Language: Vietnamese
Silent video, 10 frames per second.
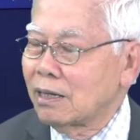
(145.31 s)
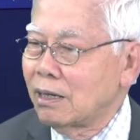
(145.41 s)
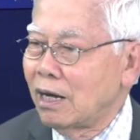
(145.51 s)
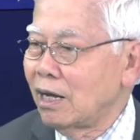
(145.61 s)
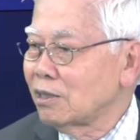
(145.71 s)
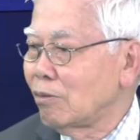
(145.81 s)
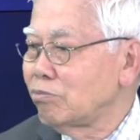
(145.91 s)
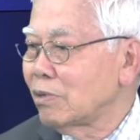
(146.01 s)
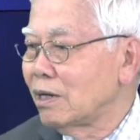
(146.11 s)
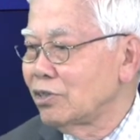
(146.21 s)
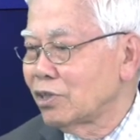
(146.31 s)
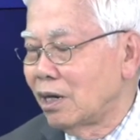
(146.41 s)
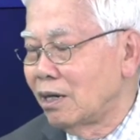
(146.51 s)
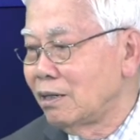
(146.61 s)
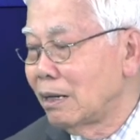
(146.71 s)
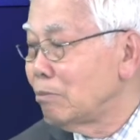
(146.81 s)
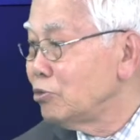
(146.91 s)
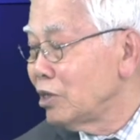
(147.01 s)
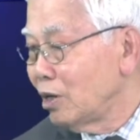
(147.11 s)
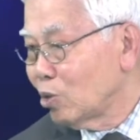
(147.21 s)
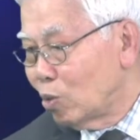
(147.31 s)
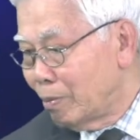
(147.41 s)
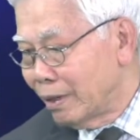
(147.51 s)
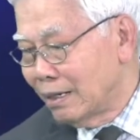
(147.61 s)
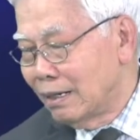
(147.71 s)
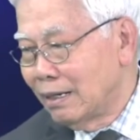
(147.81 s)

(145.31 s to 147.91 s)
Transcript: hệ thống cơ sở 5G của mình